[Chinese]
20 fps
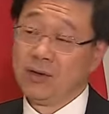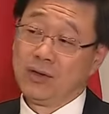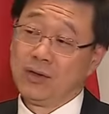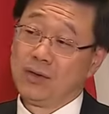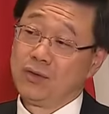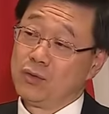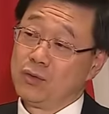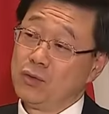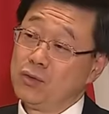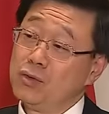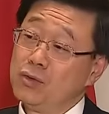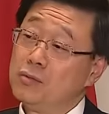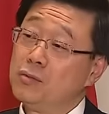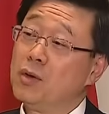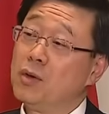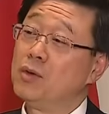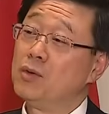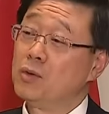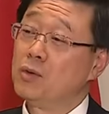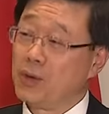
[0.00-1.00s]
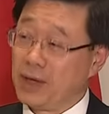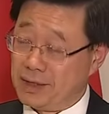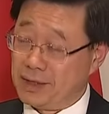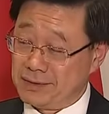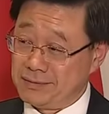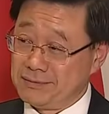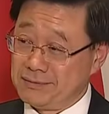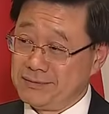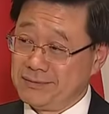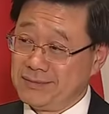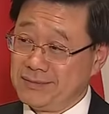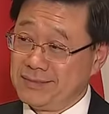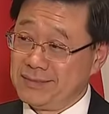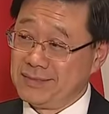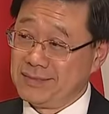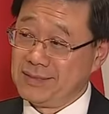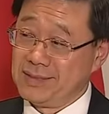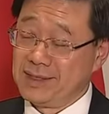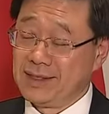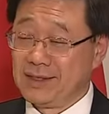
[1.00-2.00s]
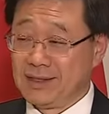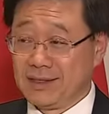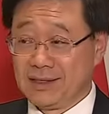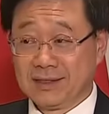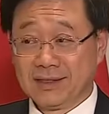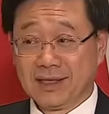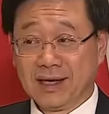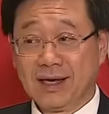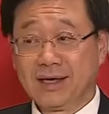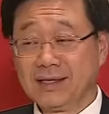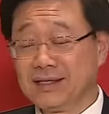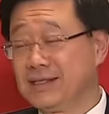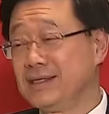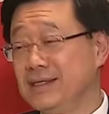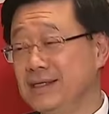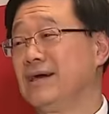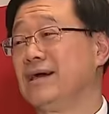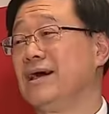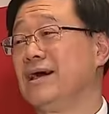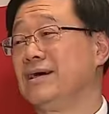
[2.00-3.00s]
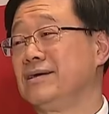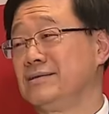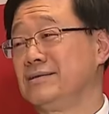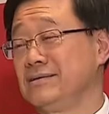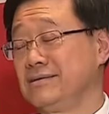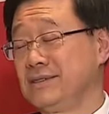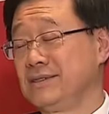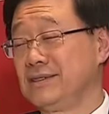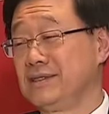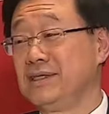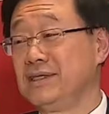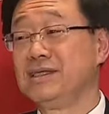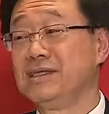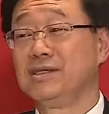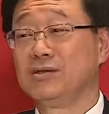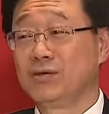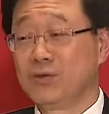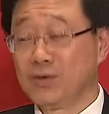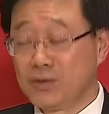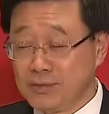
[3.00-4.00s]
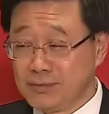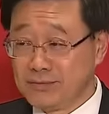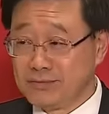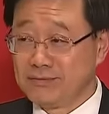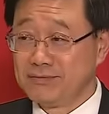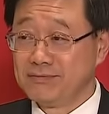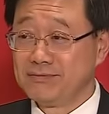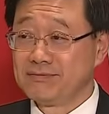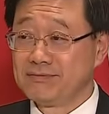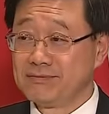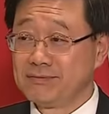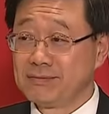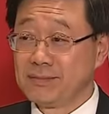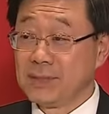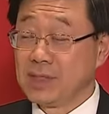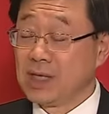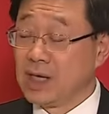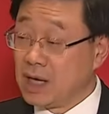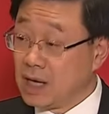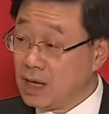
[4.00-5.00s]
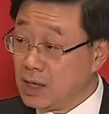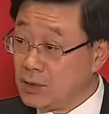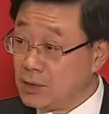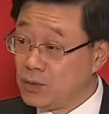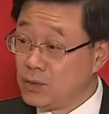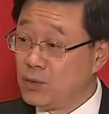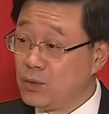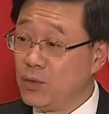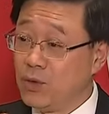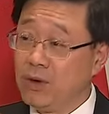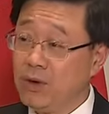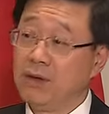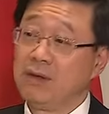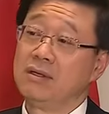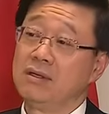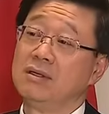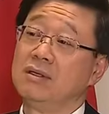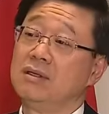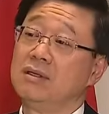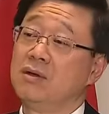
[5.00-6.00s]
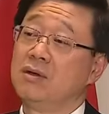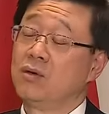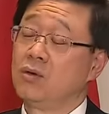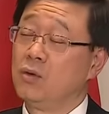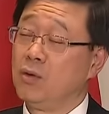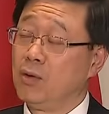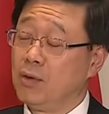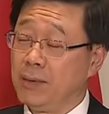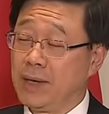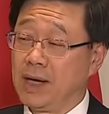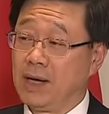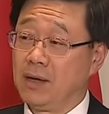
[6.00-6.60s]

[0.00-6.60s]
故宫博物馆在香港西九龙，很多国宝。